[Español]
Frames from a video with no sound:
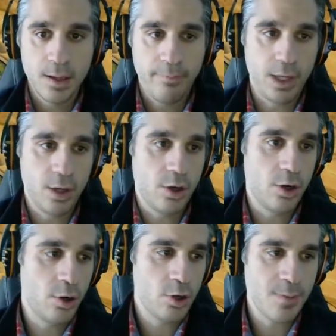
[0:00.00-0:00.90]

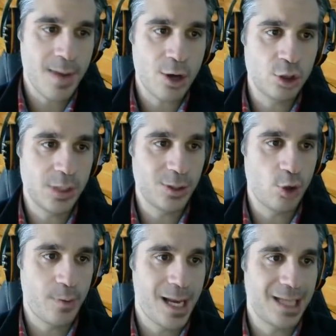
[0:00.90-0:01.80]
Pero lo demás conserva
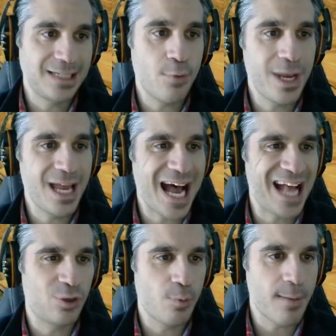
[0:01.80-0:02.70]
todo bien. Así vamos a ir
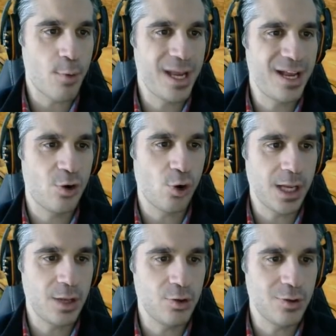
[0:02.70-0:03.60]
a tope, vamos a ir
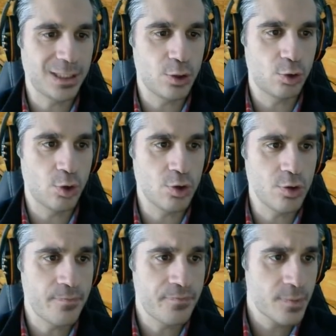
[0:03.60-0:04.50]
corriendo, a hacerlo todo.